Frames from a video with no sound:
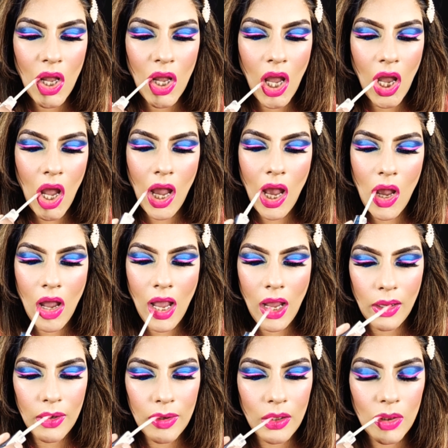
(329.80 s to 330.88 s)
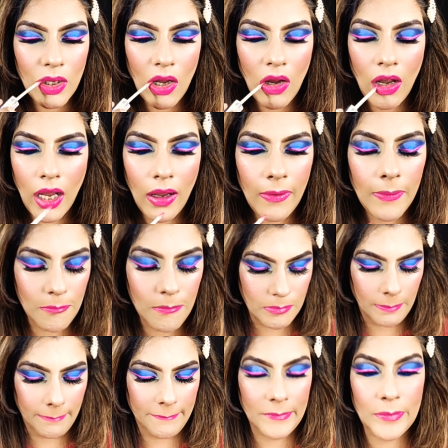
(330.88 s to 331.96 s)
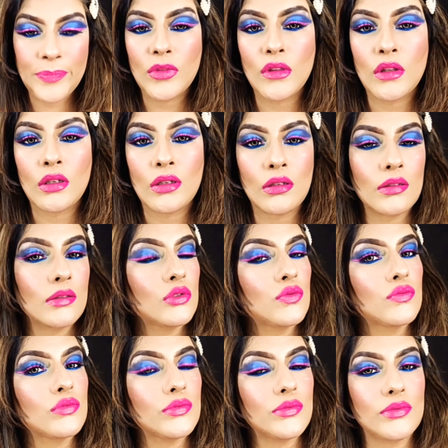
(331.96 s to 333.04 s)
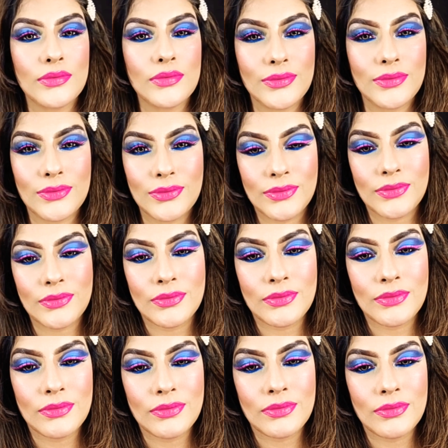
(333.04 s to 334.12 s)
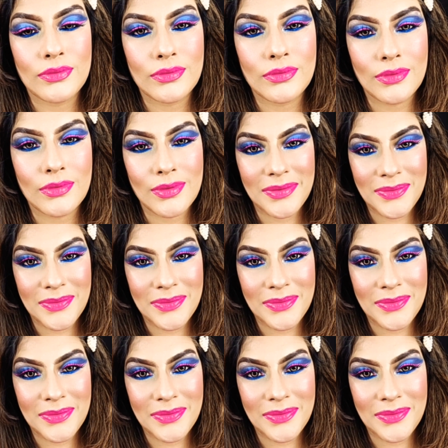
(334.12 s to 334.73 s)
जी हाँ ग्लॉसी लिप्स आर वेरी मच इन फैशन सो मैंने ये